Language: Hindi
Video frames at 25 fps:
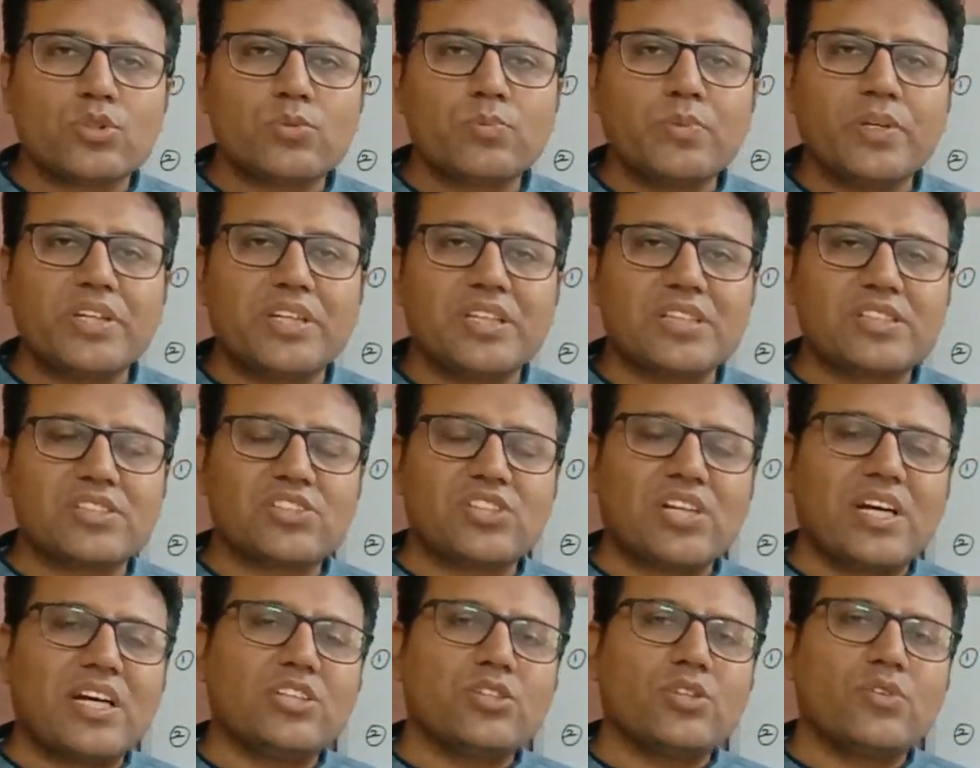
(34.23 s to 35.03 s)
उसमें
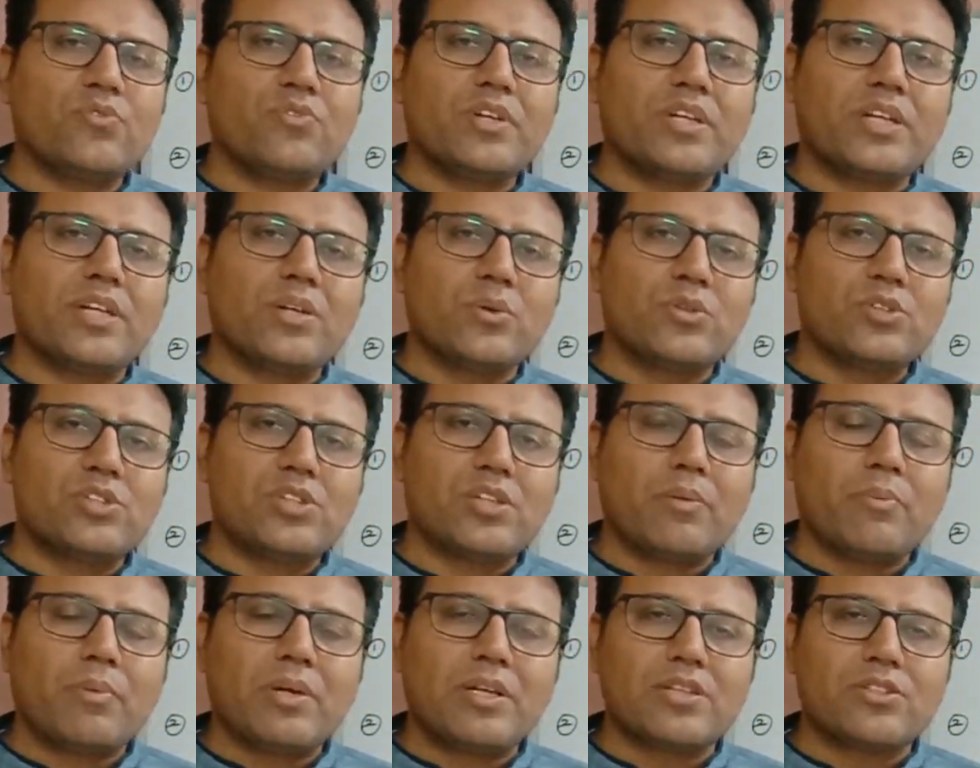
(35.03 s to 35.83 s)
डिस्चार्ज ऑफ अ
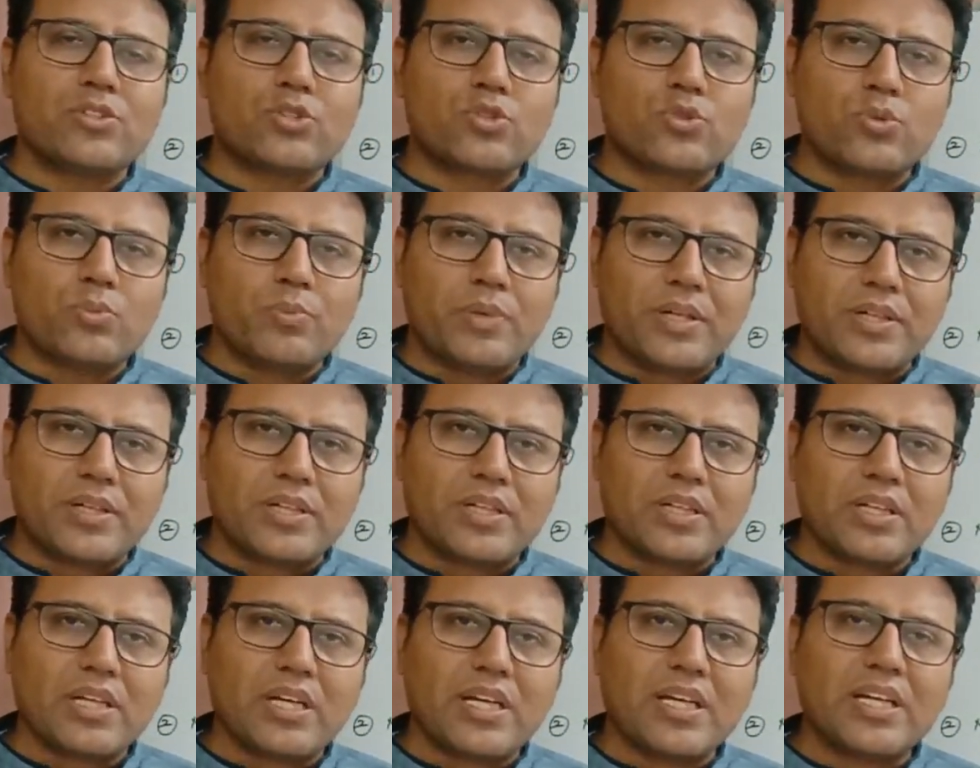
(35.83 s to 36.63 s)
नेगोशिएबल
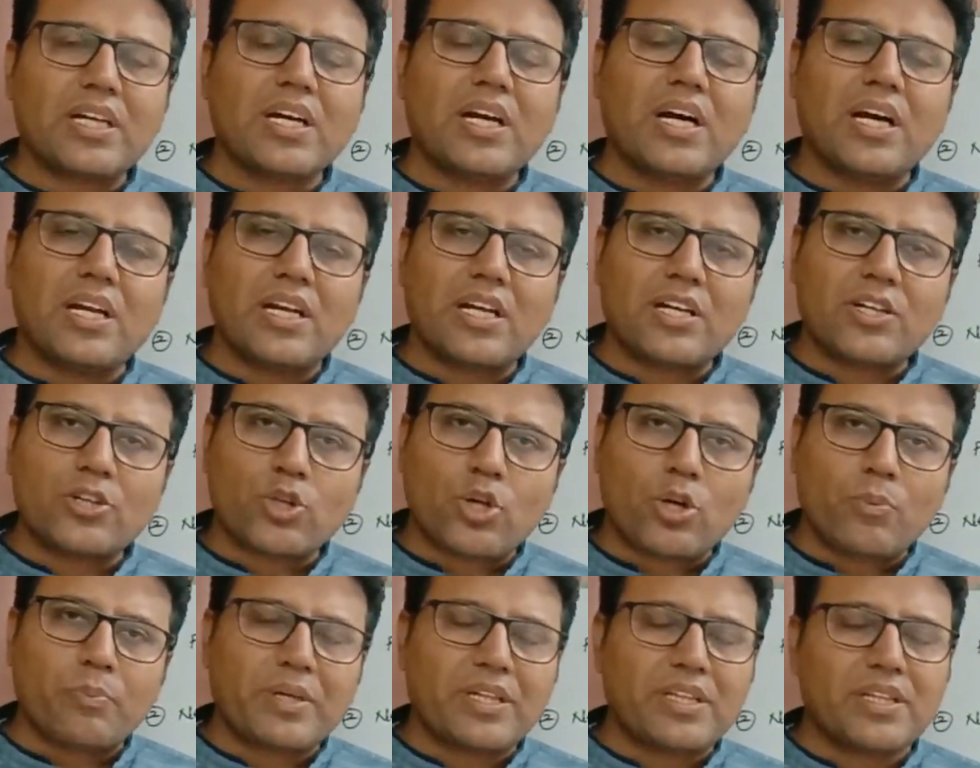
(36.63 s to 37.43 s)
इंस्ट्रूमेंट एक अलग
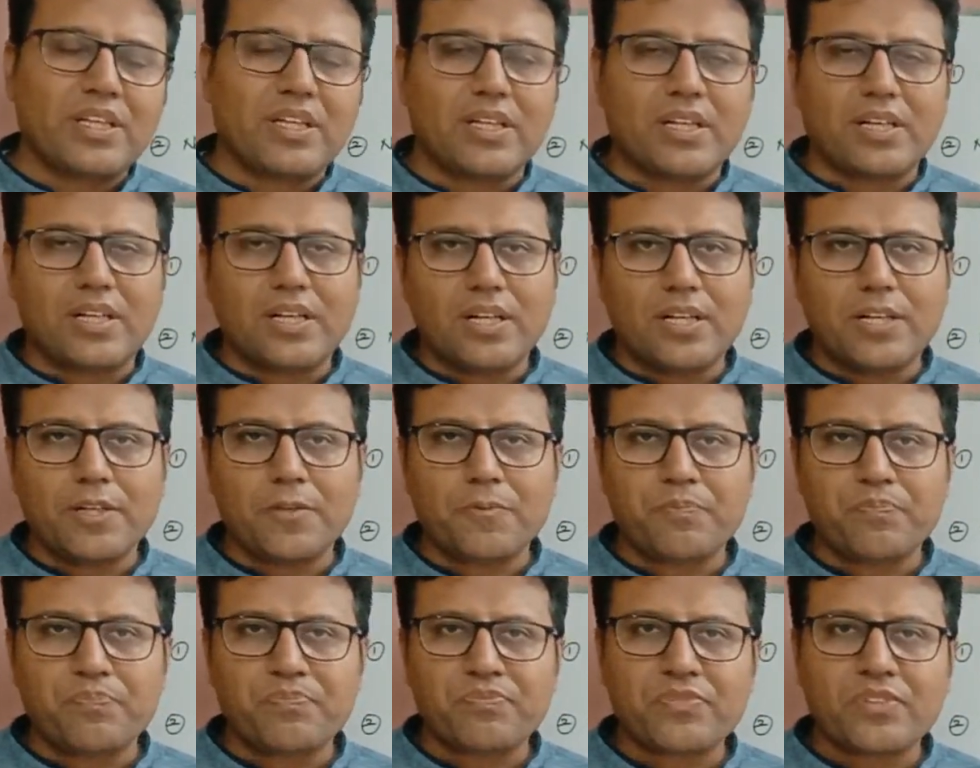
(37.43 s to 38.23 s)
टॉपिक दे रखा
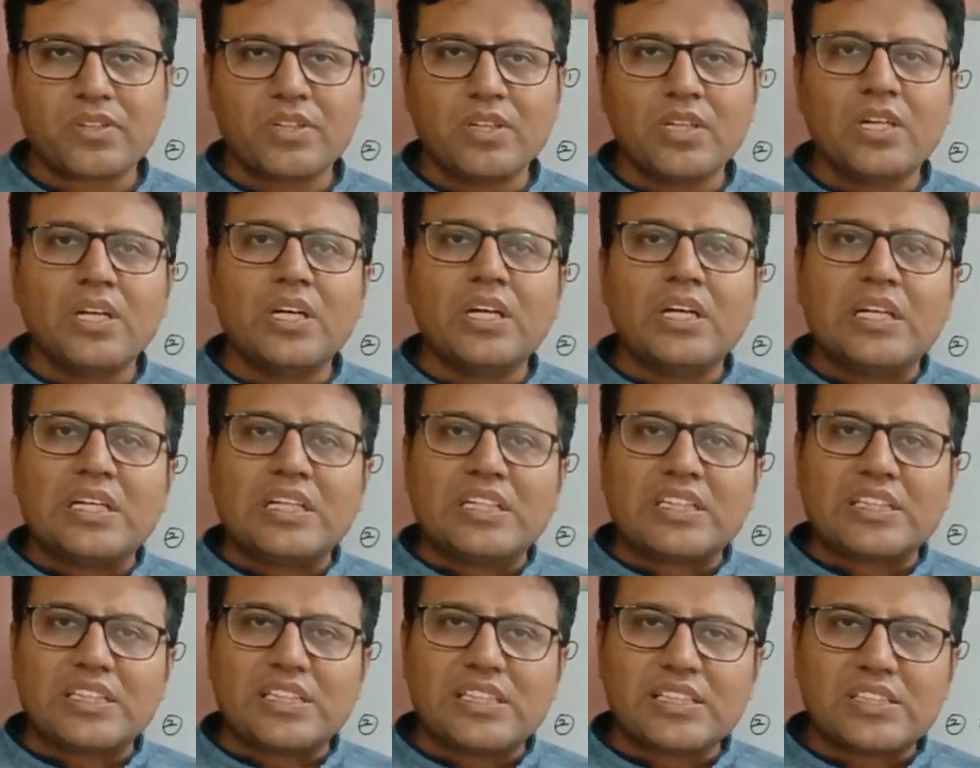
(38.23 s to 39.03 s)

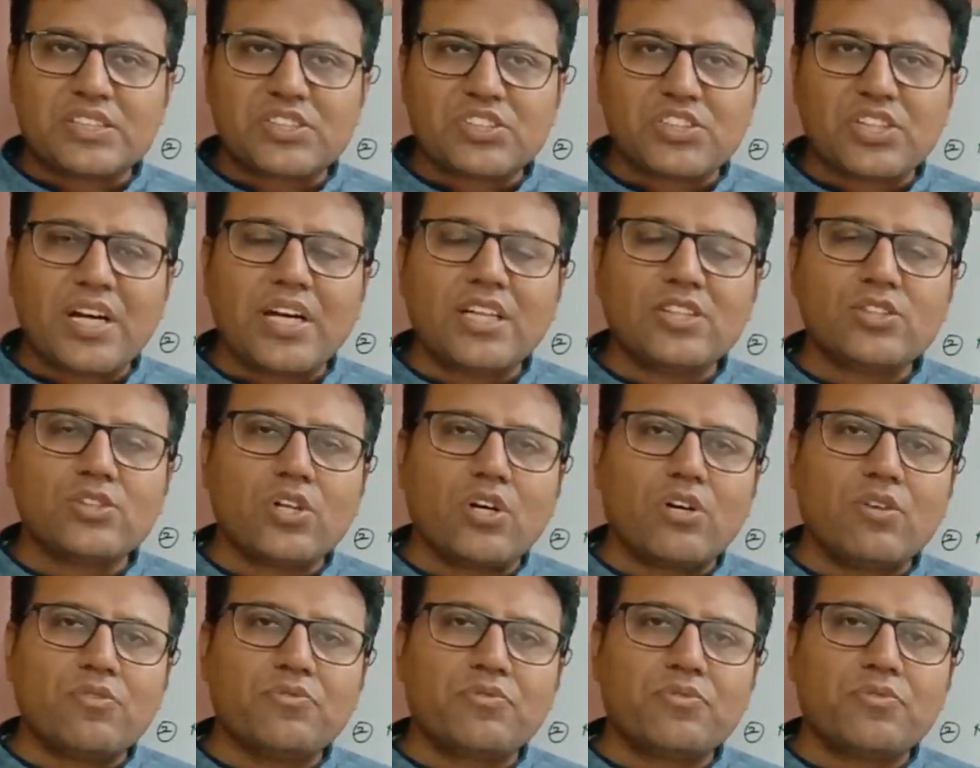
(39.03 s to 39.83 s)
है डिस्चार्ज
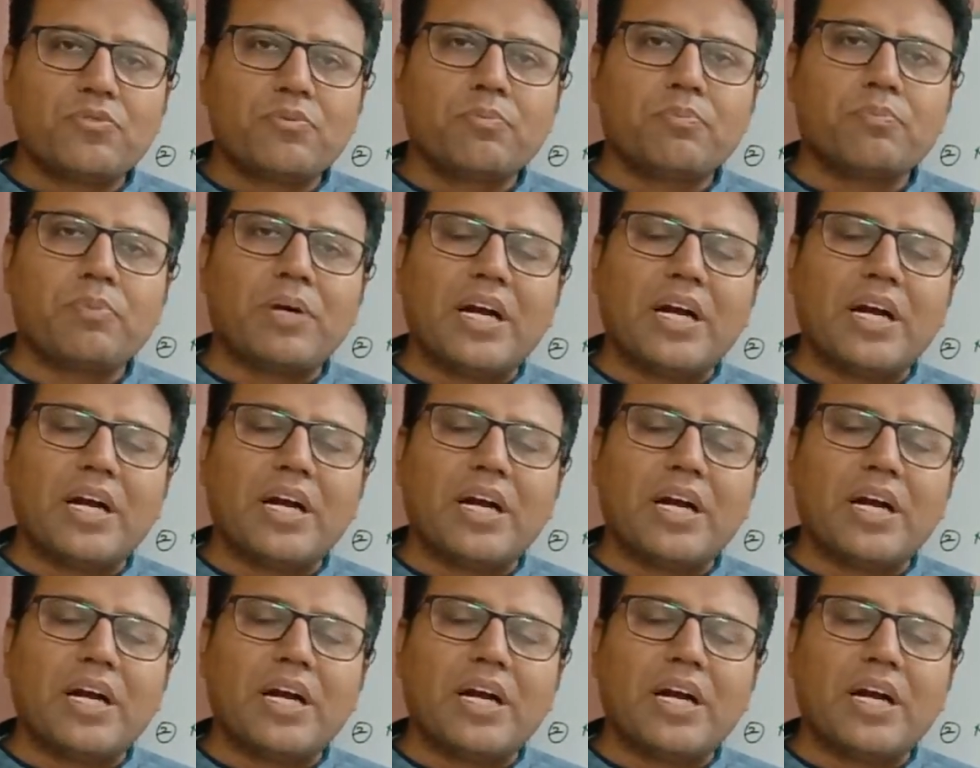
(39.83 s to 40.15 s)
ऑफ